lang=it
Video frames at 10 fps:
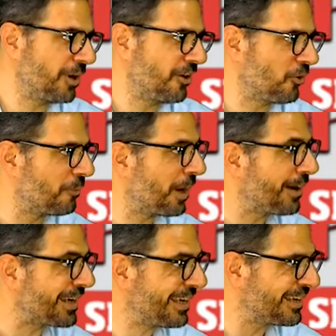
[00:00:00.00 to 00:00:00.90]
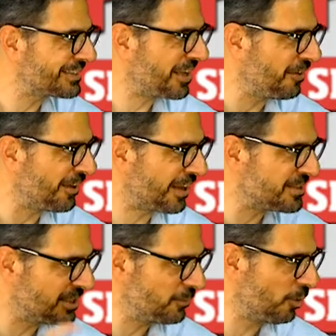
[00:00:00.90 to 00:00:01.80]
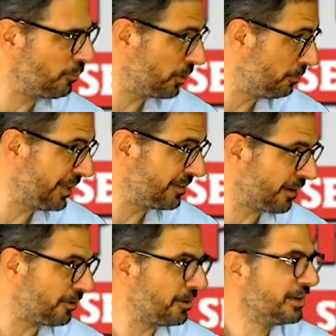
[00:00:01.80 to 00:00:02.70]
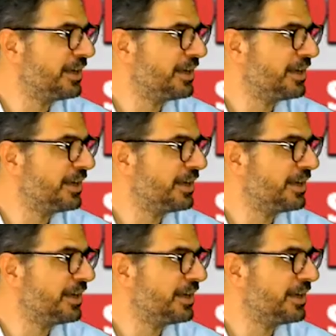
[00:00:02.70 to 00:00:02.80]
no, come la macchina da scrivere che simula un po' il mitra, no?